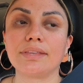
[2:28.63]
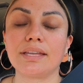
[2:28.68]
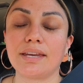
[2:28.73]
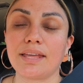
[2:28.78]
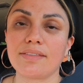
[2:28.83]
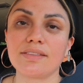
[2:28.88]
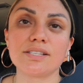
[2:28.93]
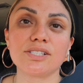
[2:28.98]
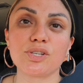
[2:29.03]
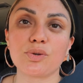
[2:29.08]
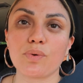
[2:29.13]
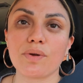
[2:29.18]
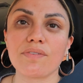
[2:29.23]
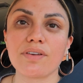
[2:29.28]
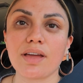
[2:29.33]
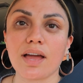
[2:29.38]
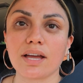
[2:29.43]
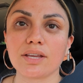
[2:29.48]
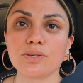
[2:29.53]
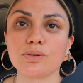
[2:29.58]
tenía
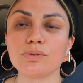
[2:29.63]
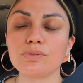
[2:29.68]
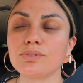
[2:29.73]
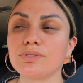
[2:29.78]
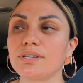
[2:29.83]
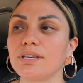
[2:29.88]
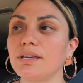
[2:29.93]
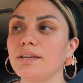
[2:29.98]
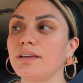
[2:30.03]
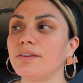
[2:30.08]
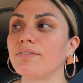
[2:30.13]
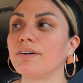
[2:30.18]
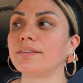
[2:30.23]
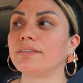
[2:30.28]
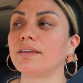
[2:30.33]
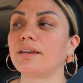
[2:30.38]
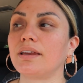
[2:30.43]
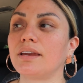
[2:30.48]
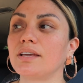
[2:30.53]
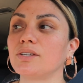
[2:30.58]
19 años y iba a
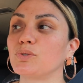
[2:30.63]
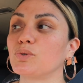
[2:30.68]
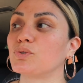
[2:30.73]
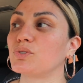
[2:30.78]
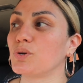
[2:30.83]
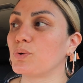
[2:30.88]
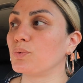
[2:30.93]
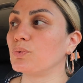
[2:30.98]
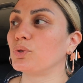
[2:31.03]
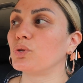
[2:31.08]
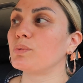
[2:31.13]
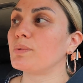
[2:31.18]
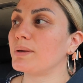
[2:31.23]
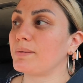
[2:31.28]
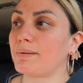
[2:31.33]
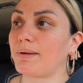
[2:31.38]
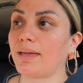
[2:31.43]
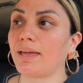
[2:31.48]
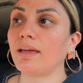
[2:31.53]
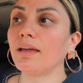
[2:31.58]
tener a su segundo
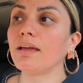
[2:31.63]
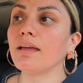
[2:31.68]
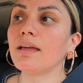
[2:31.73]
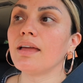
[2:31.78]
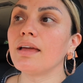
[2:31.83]
bebé.